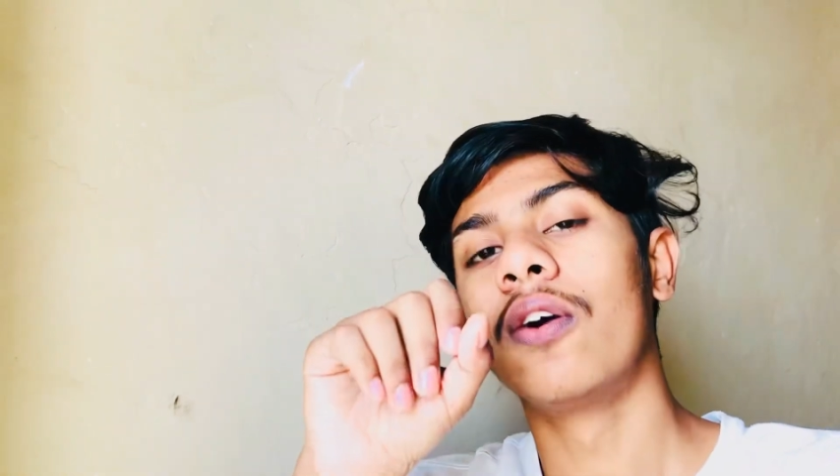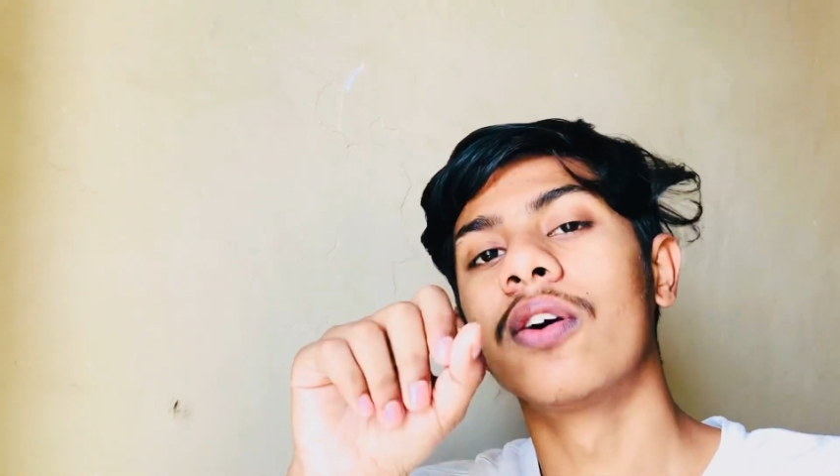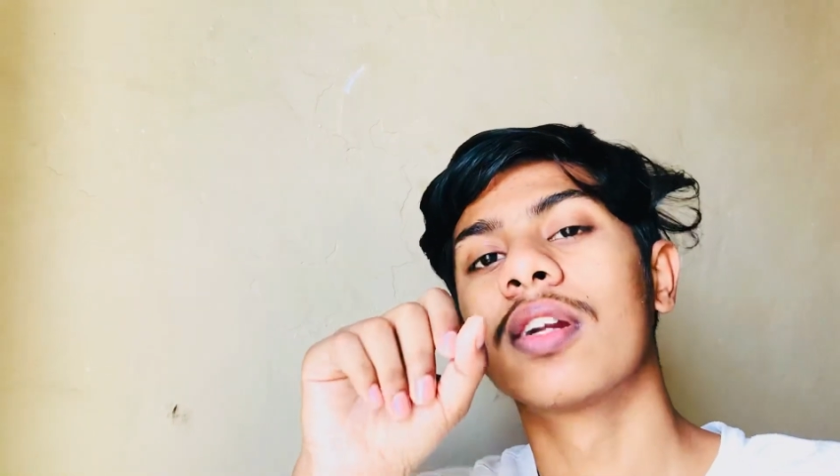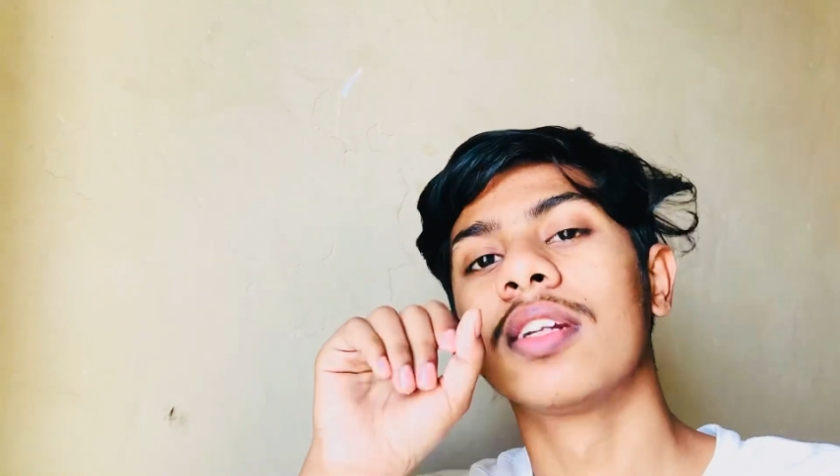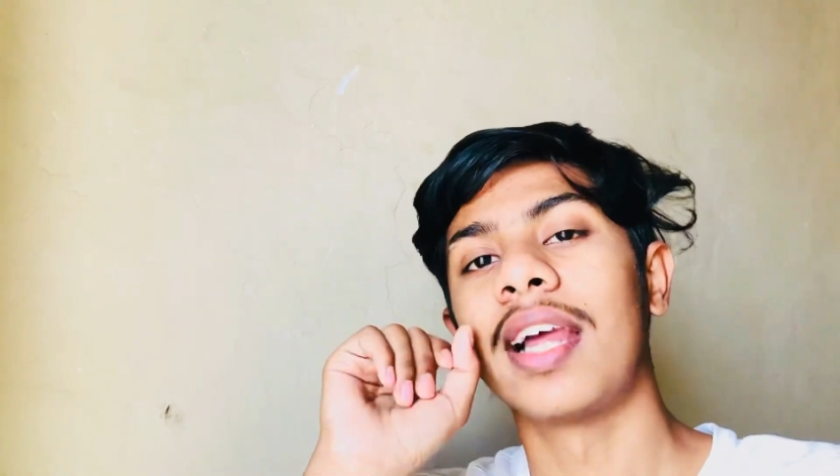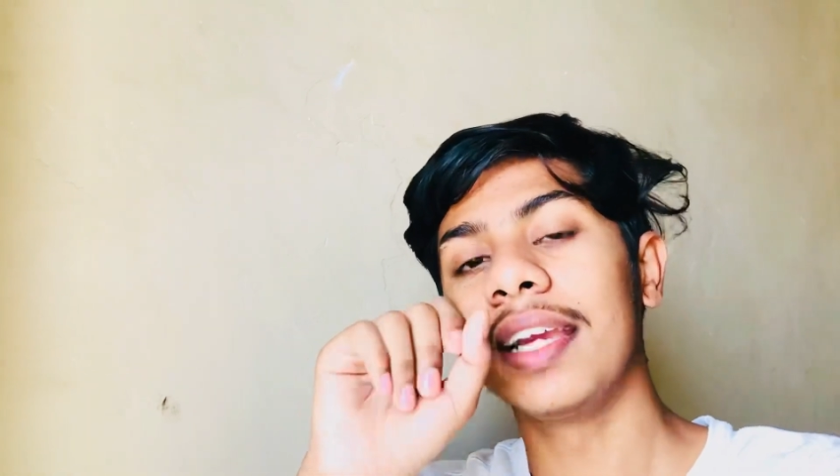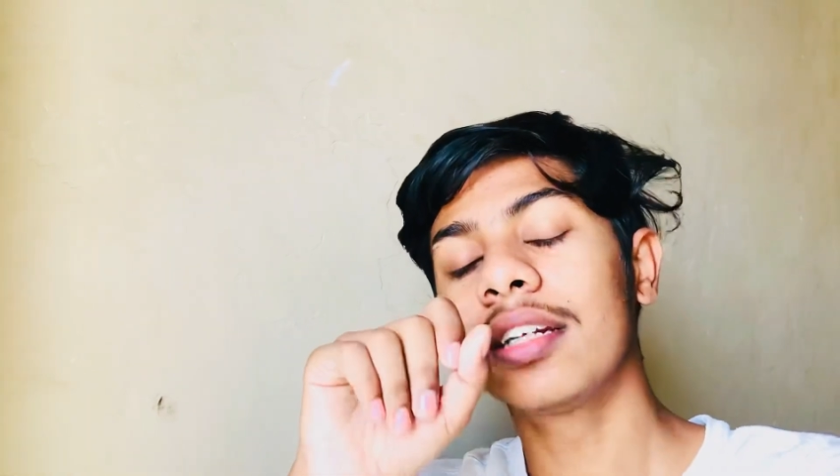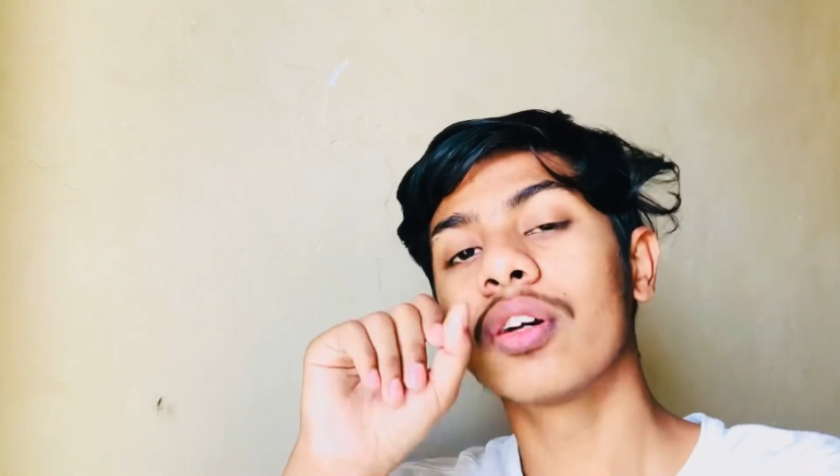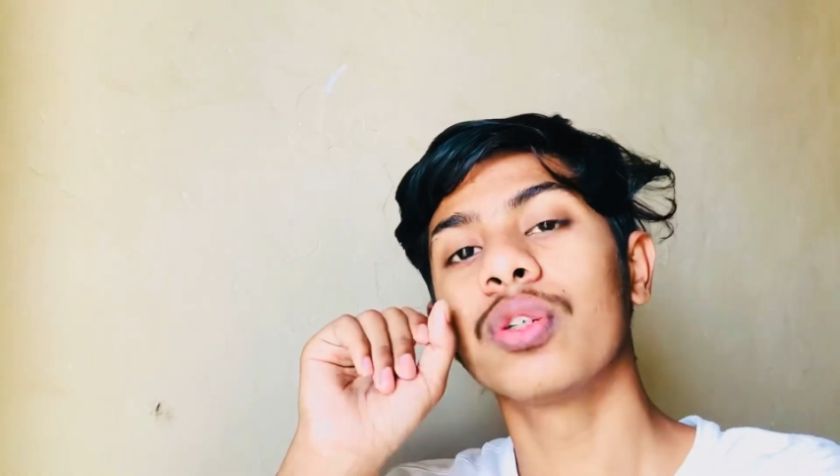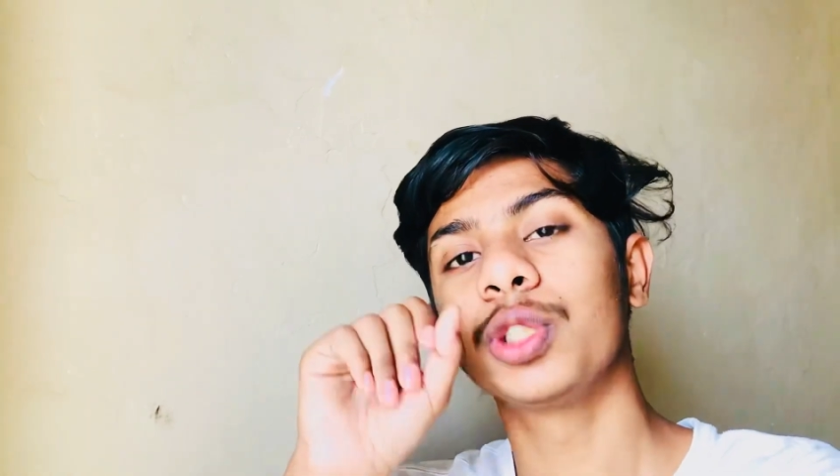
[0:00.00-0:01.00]
और लाइक
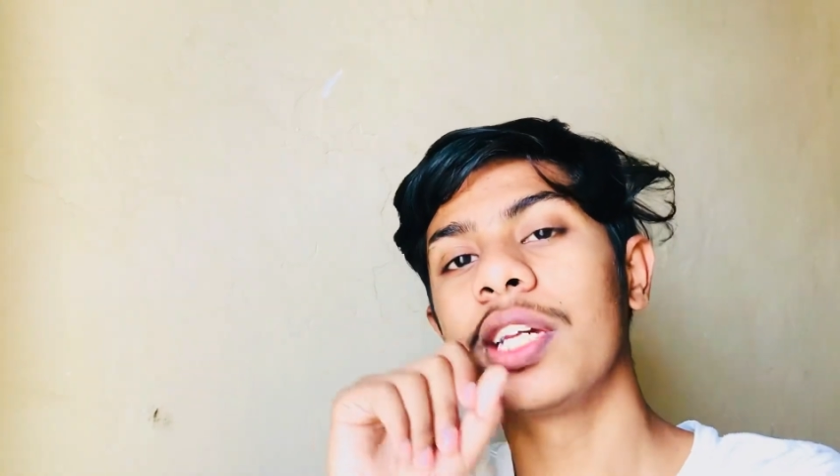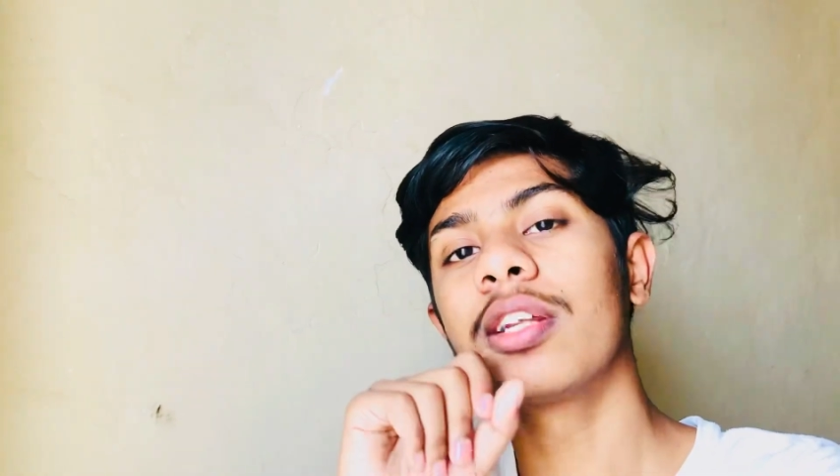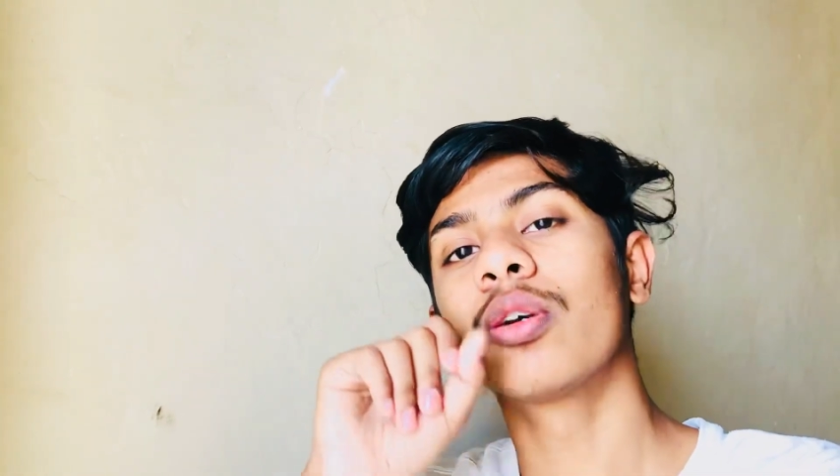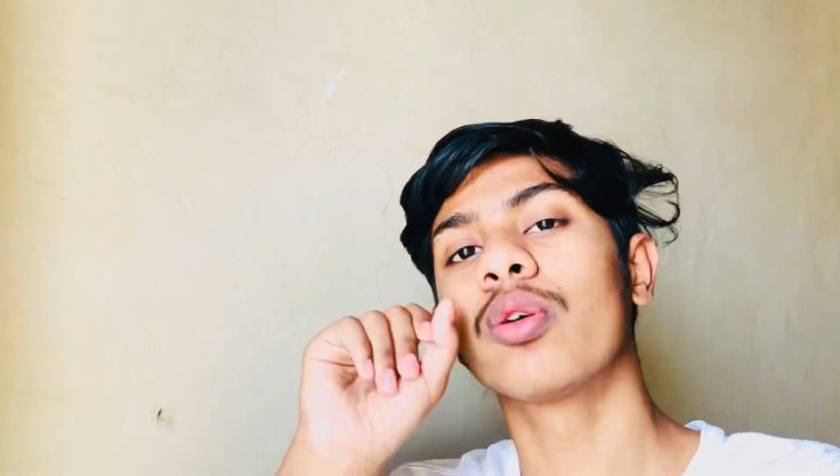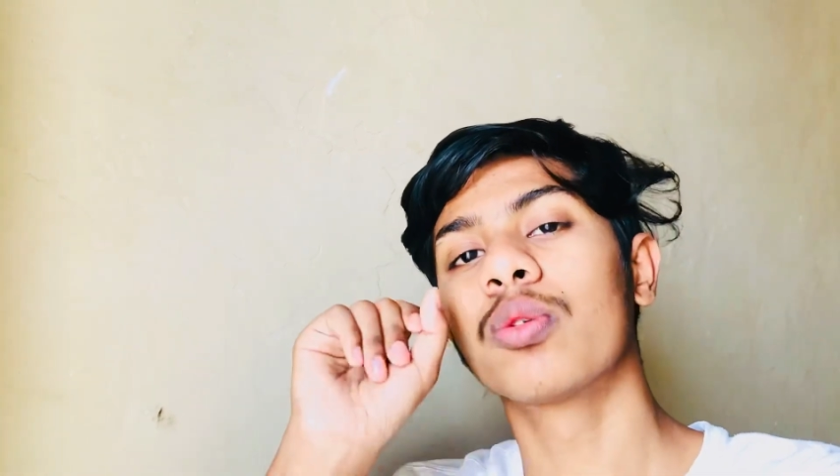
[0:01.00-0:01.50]
करो शेयर करो